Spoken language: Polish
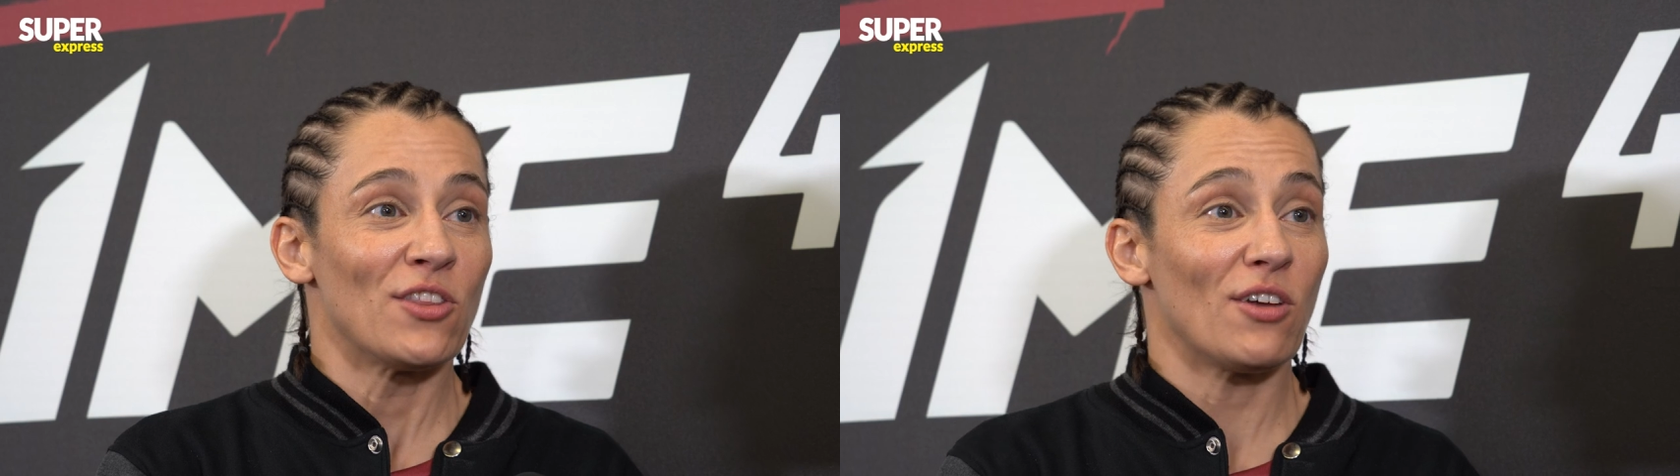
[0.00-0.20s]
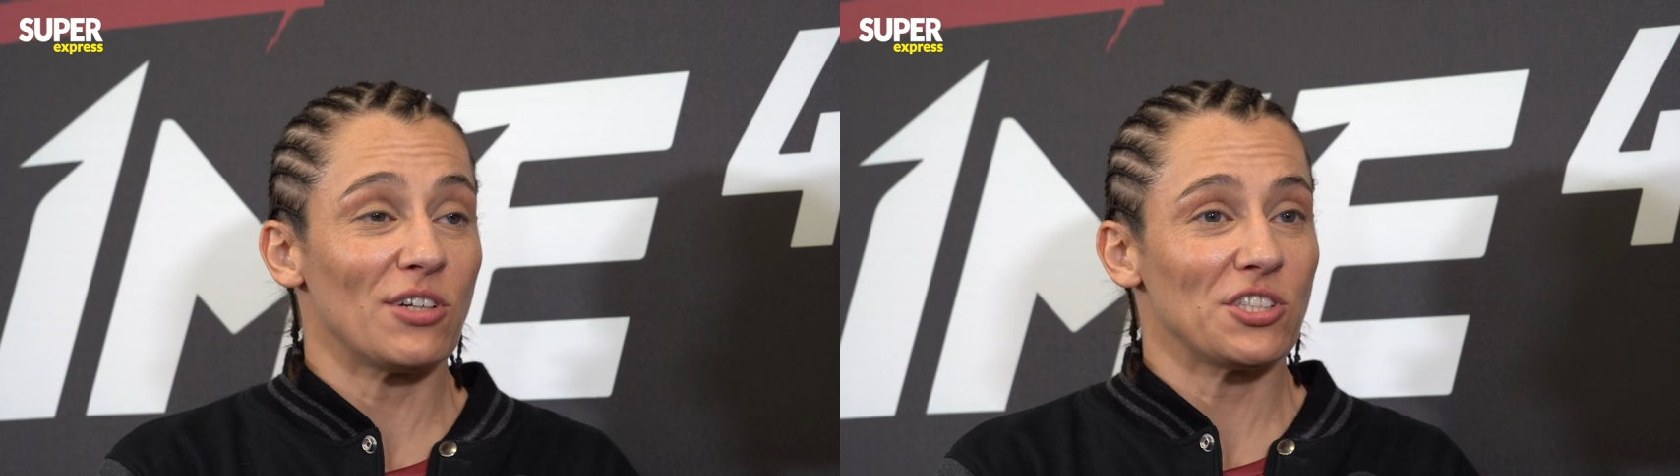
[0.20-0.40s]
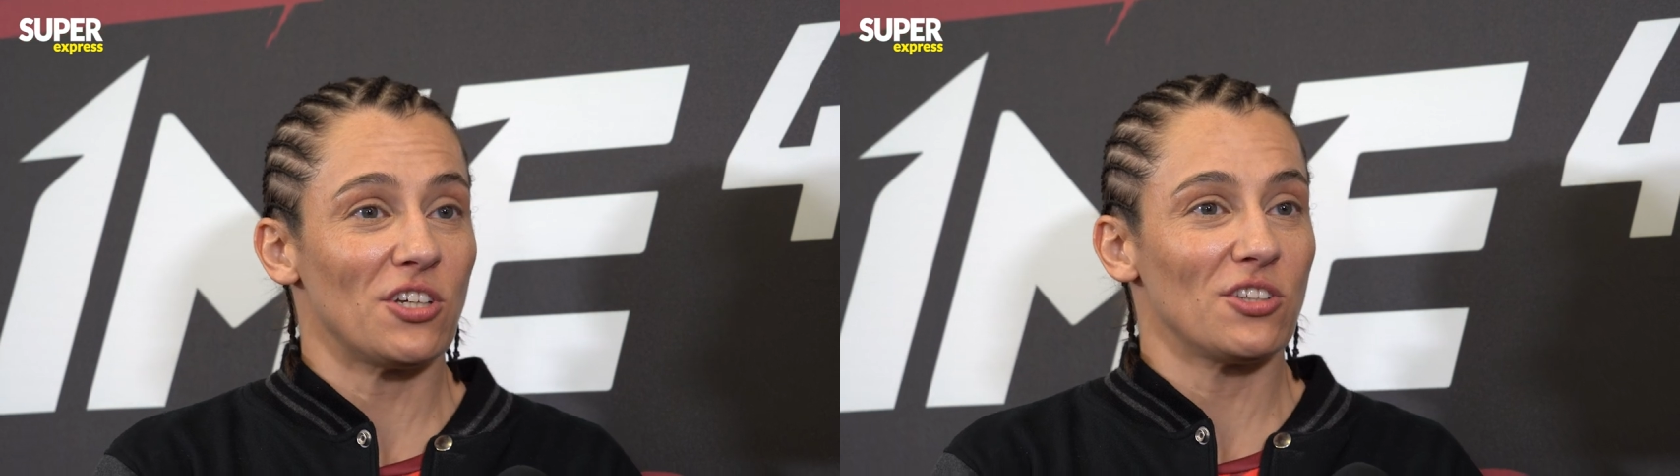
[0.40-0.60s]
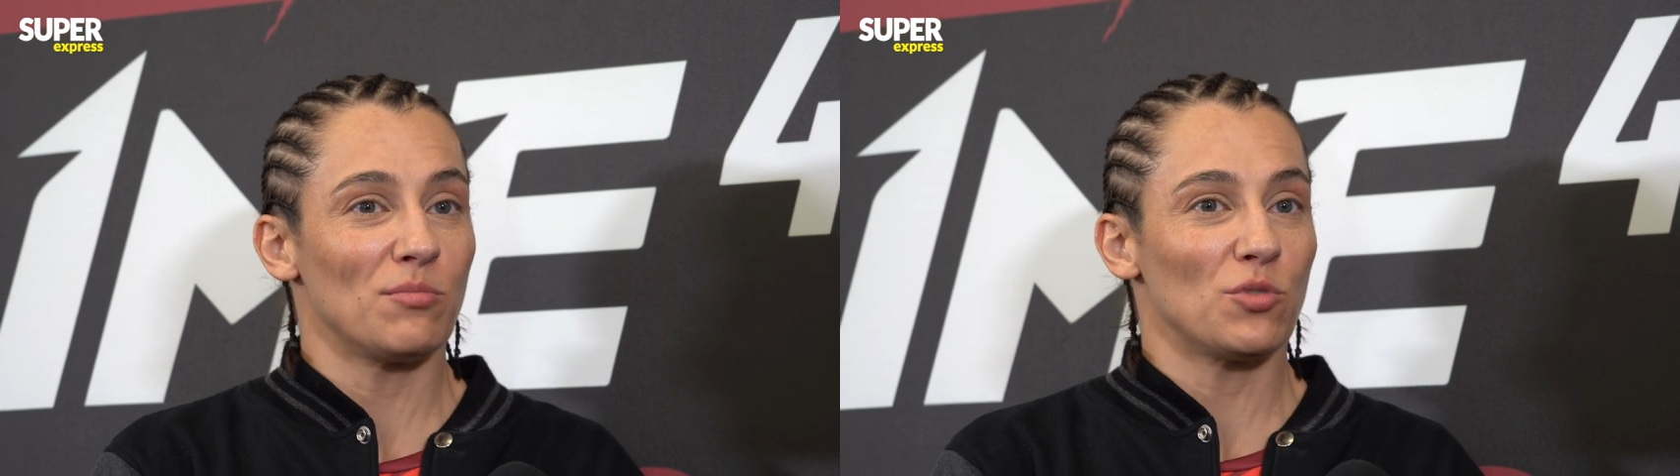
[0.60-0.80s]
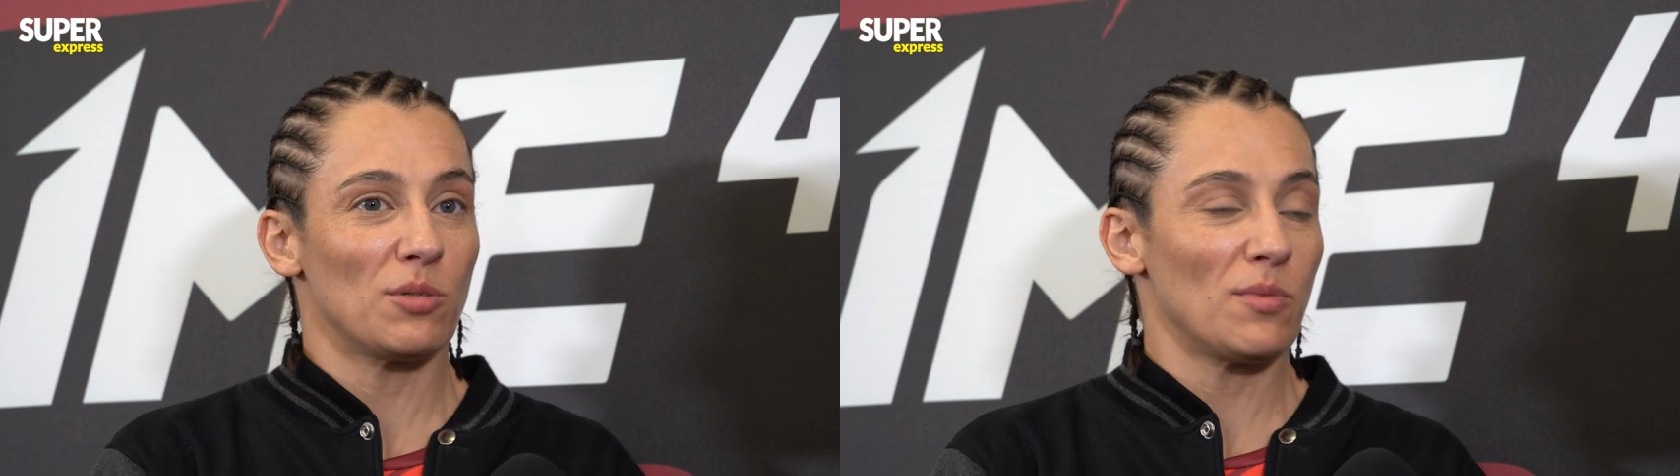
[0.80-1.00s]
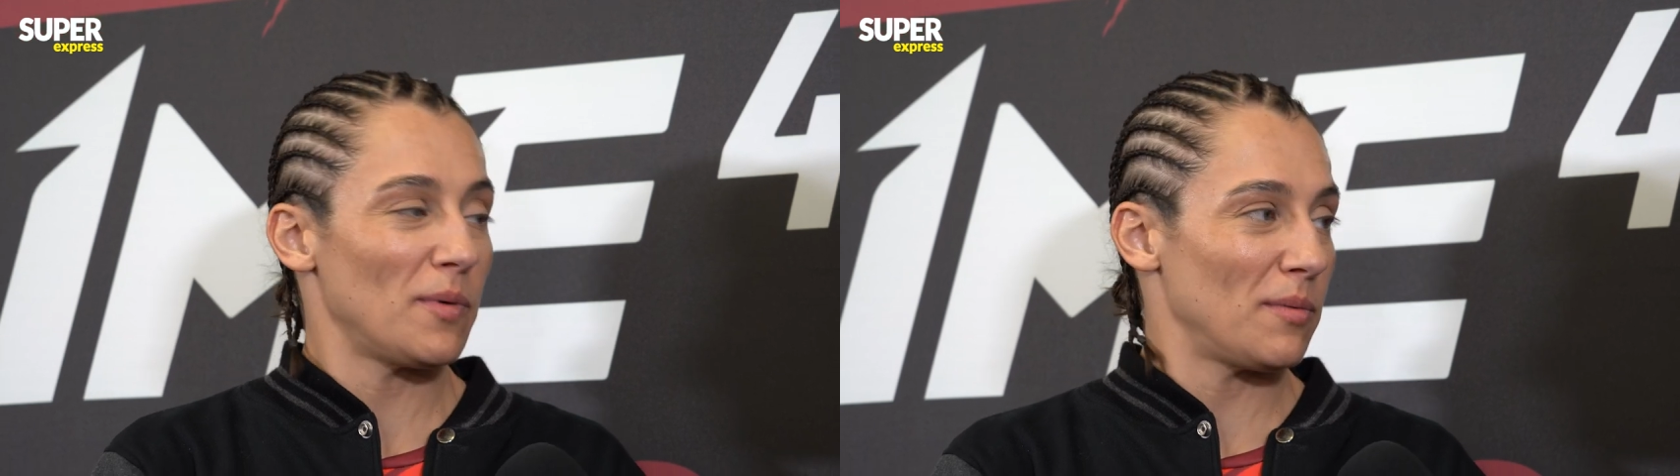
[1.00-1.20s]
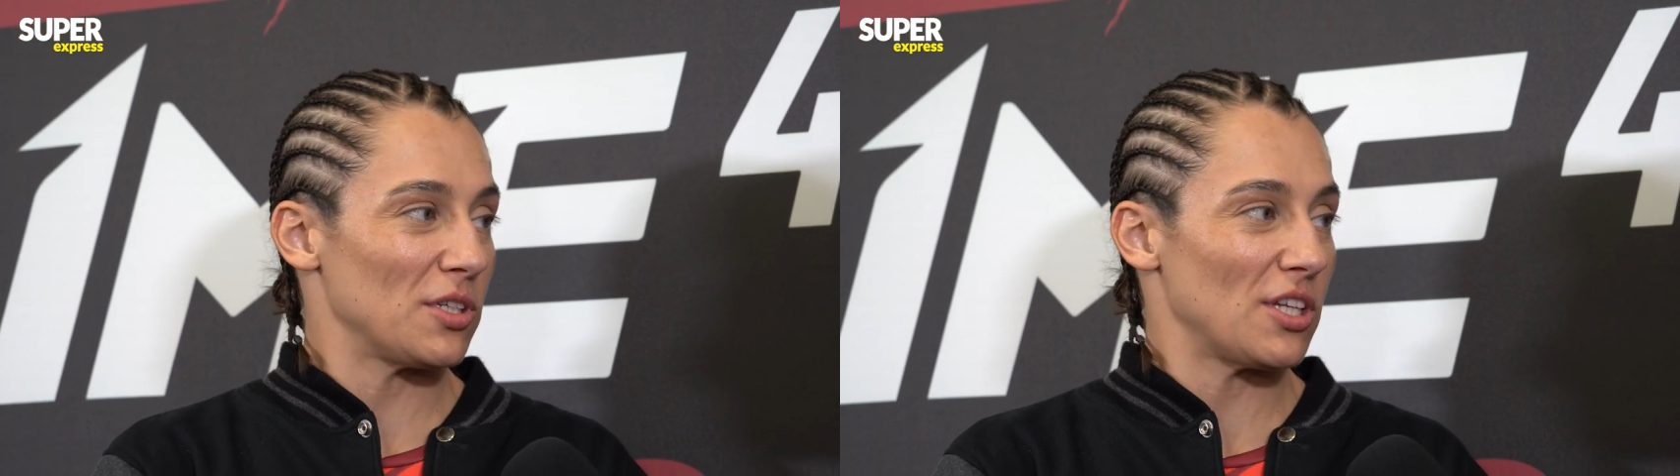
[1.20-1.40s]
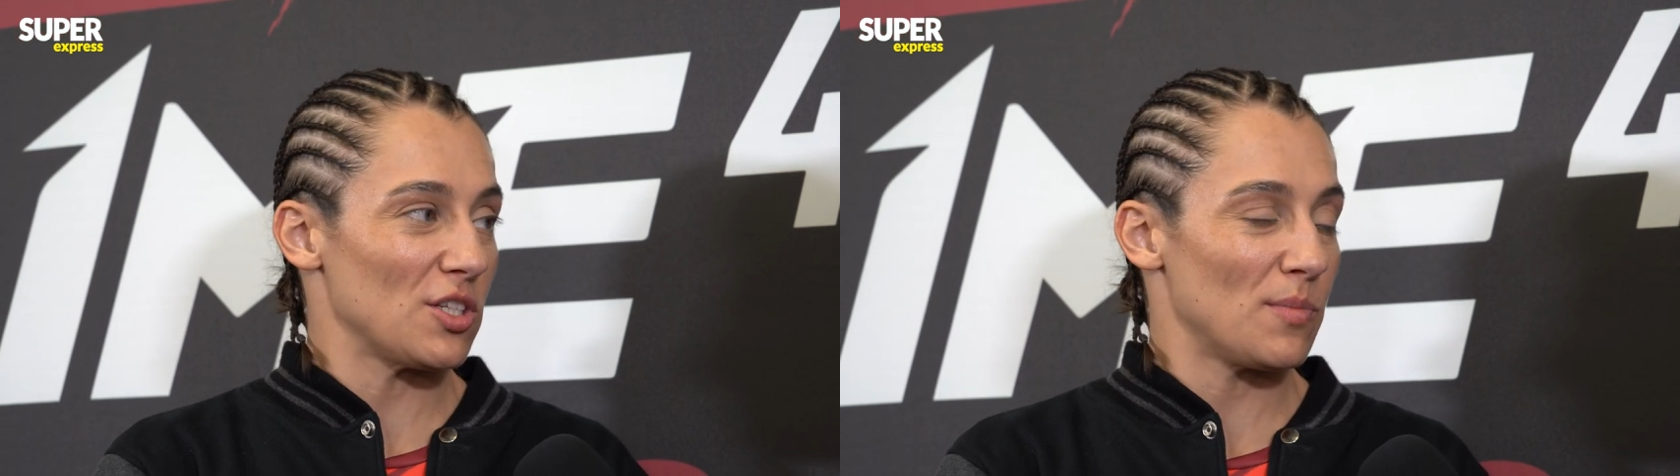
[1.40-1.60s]
No właśnie o tym musimy
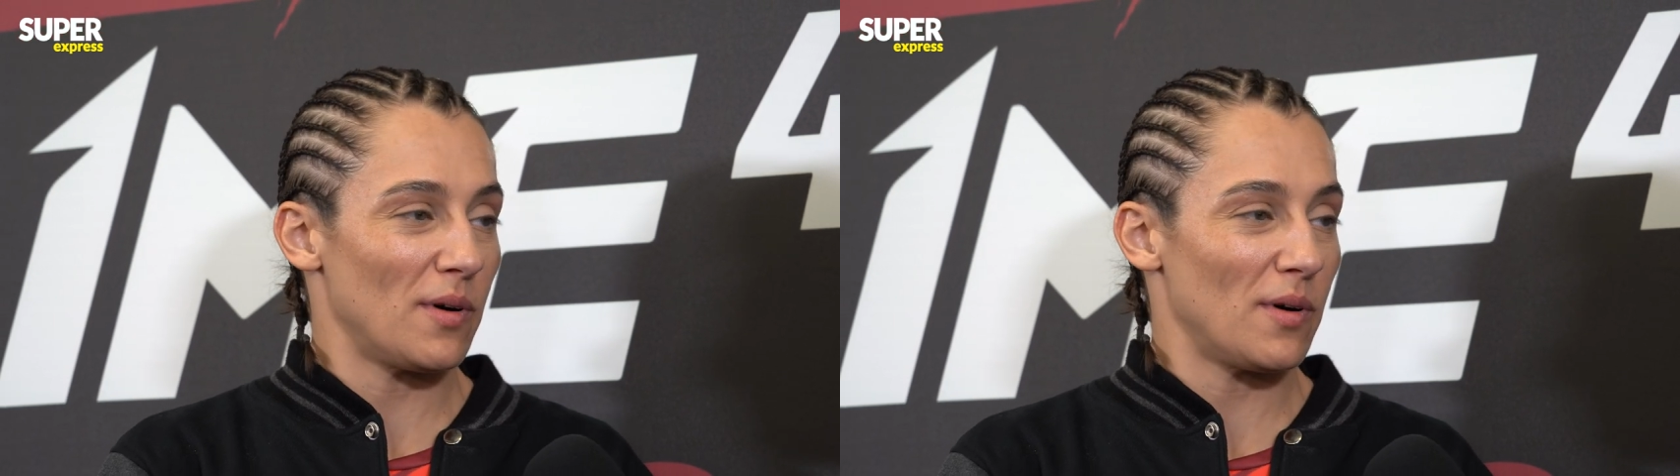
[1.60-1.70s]
pomyśleć,